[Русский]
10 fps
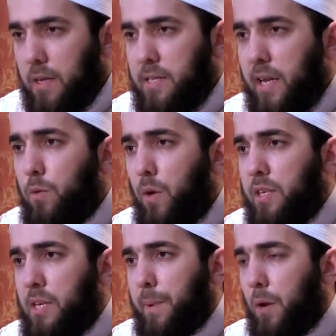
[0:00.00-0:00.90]

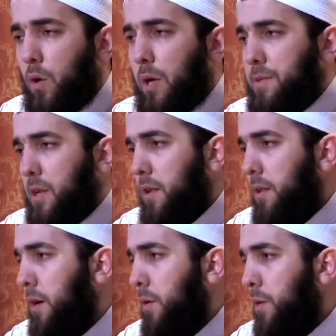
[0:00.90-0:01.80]
следовали за пророком,
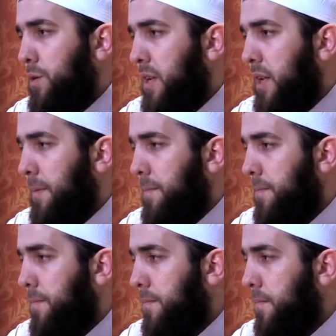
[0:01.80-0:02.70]
саллиллаху алейхи
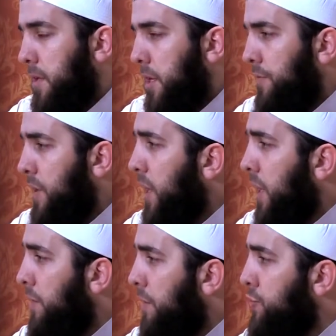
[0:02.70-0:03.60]
и
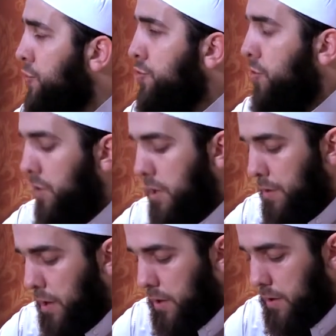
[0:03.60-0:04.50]
верили во все, что он
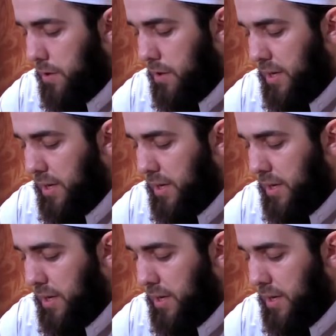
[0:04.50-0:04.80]
говорил –